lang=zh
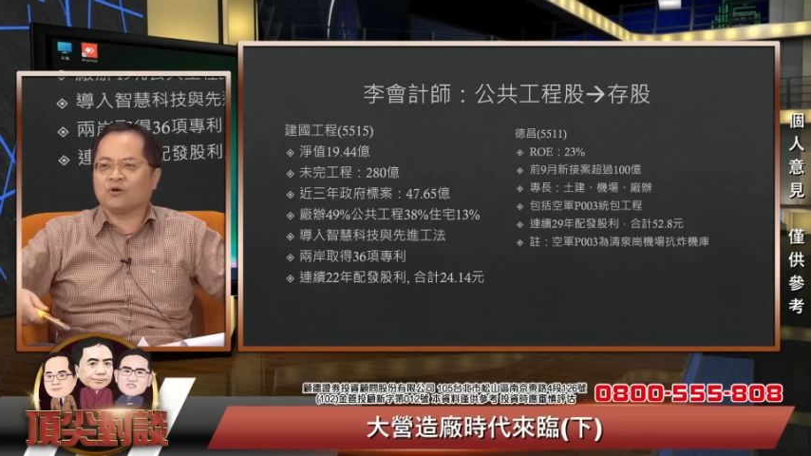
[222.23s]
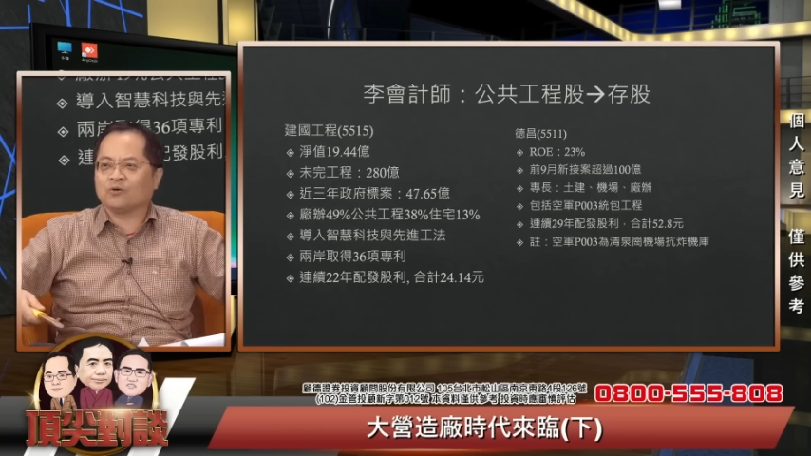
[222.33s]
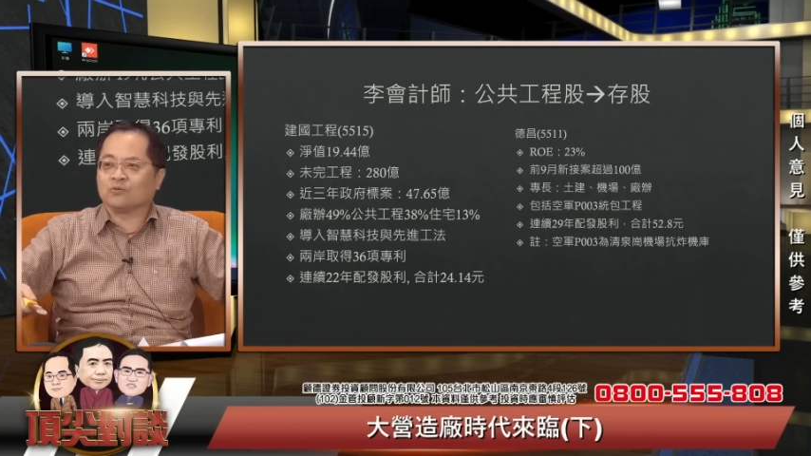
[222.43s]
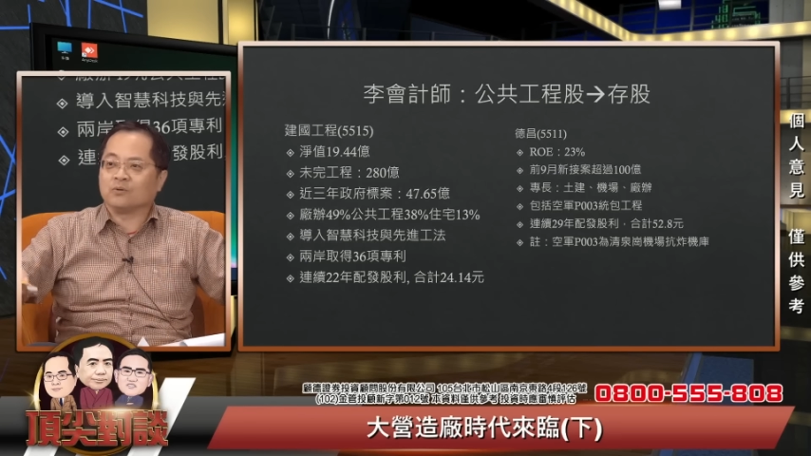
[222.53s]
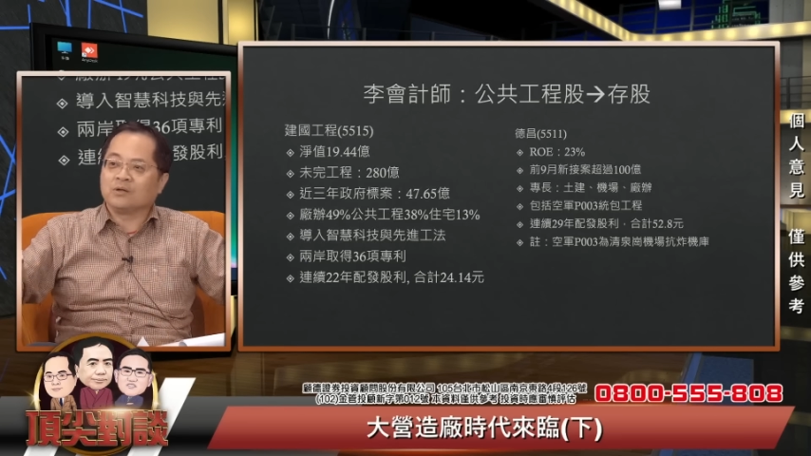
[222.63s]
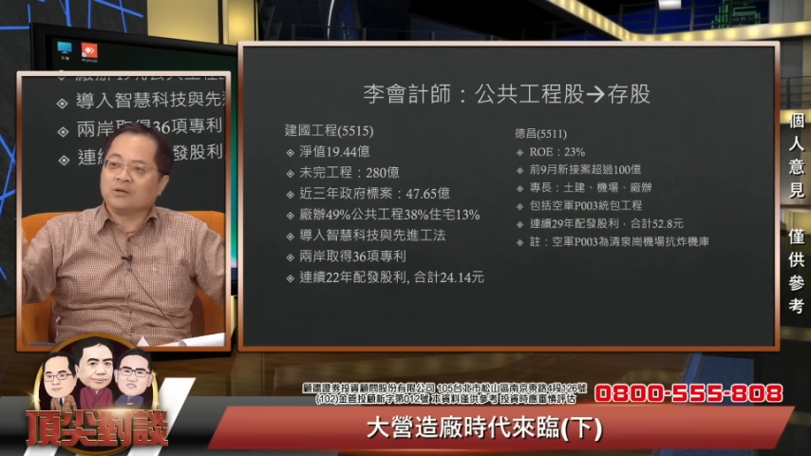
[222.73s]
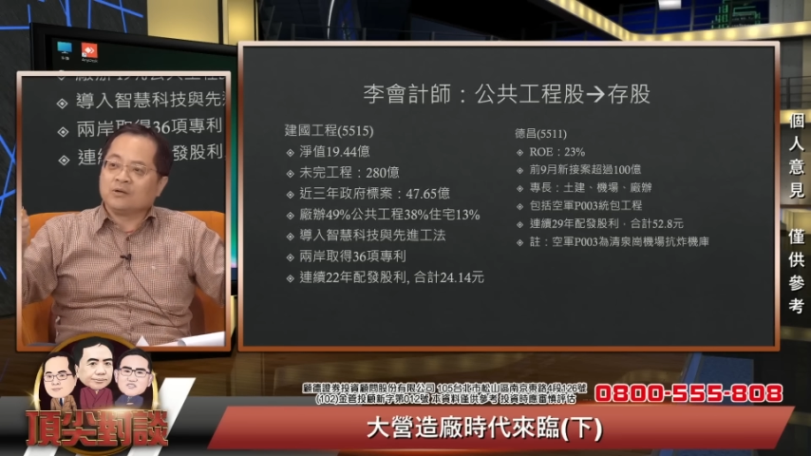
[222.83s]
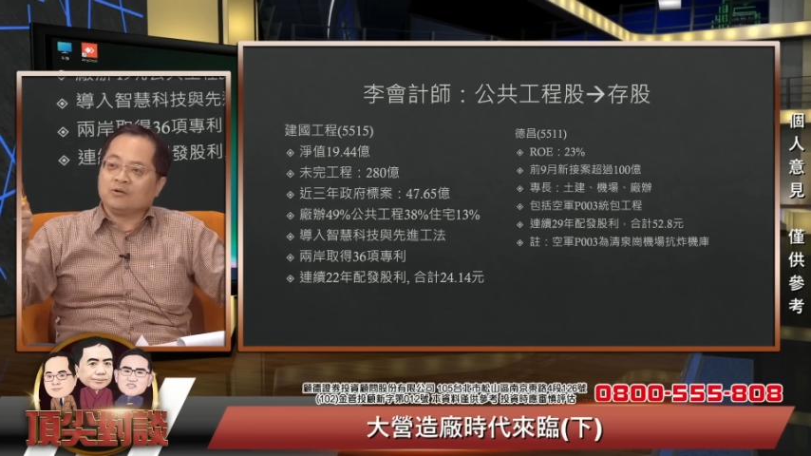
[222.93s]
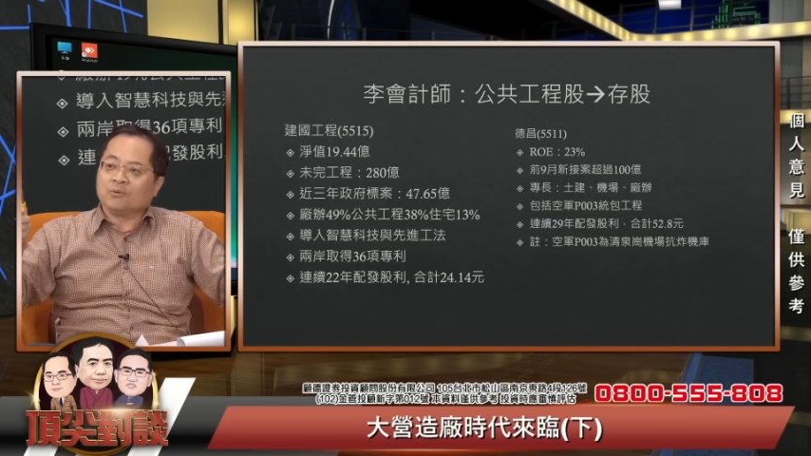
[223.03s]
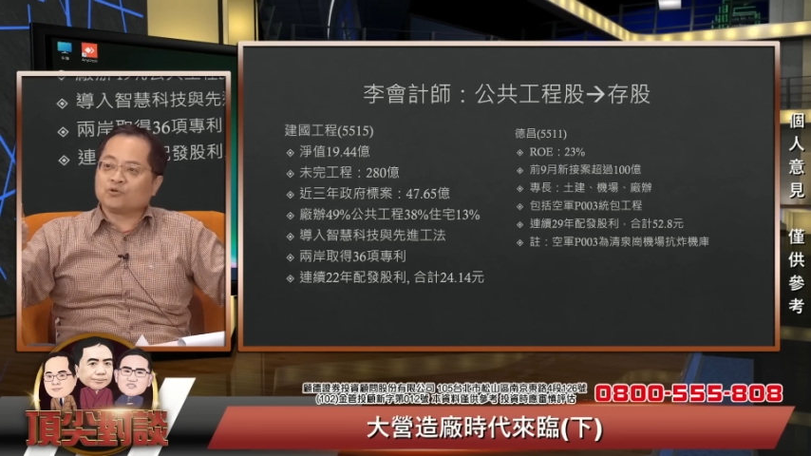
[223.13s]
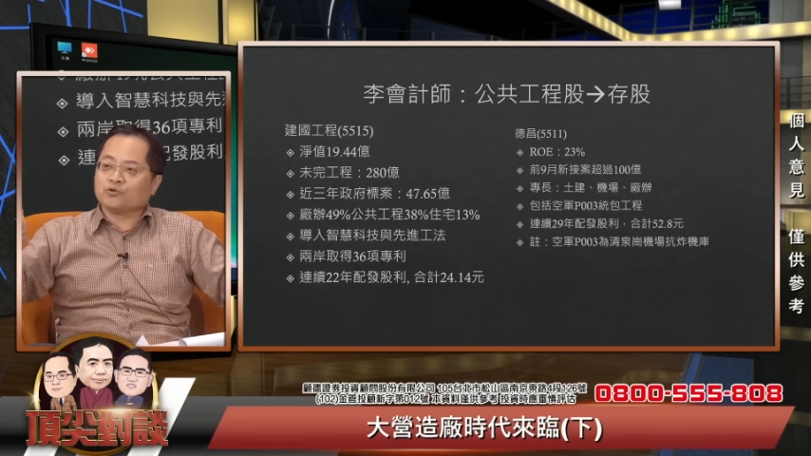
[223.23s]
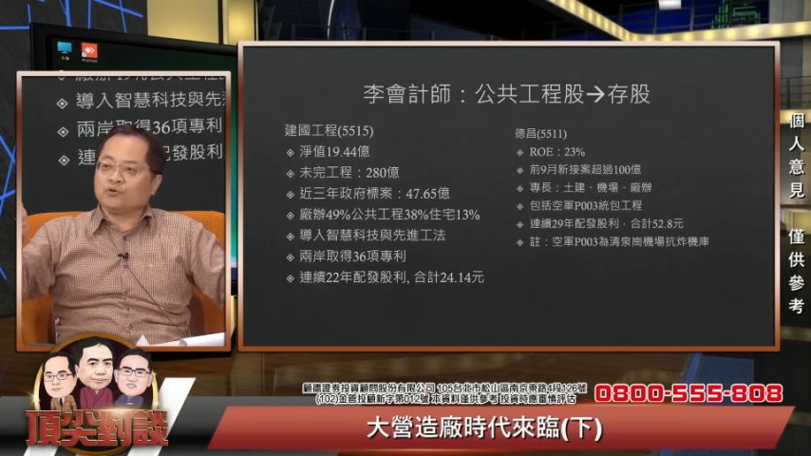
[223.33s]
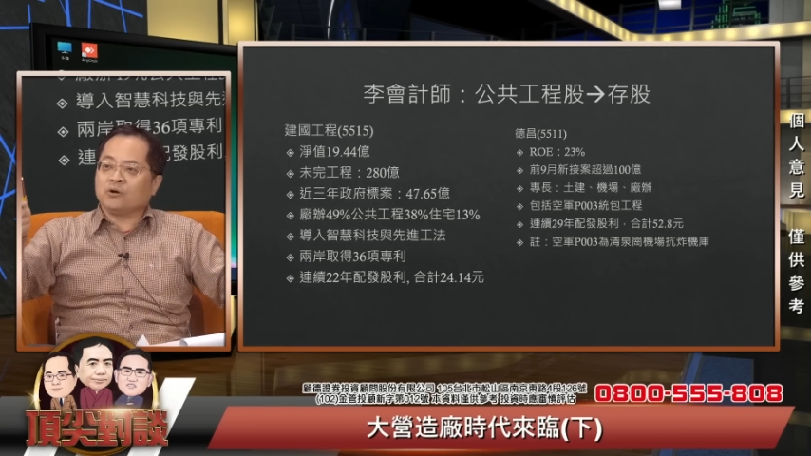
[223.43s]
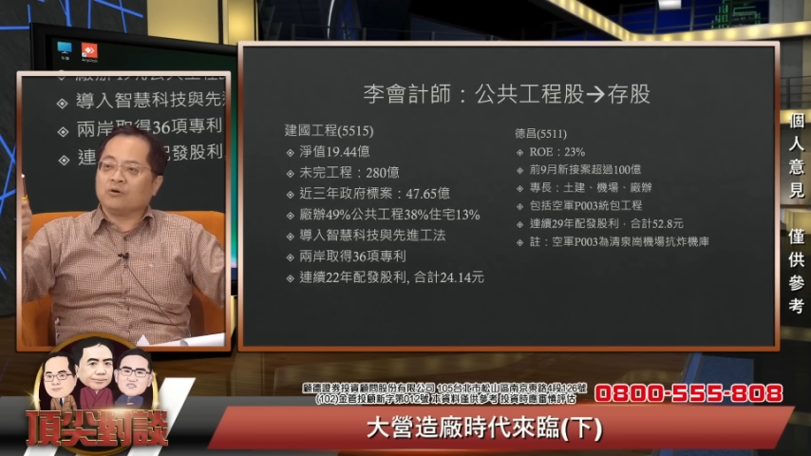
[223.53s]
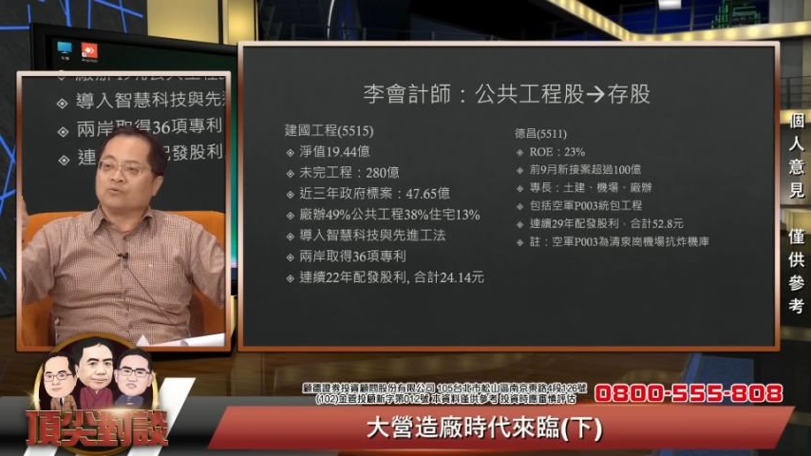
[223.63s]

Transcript: 股有没有做军工股？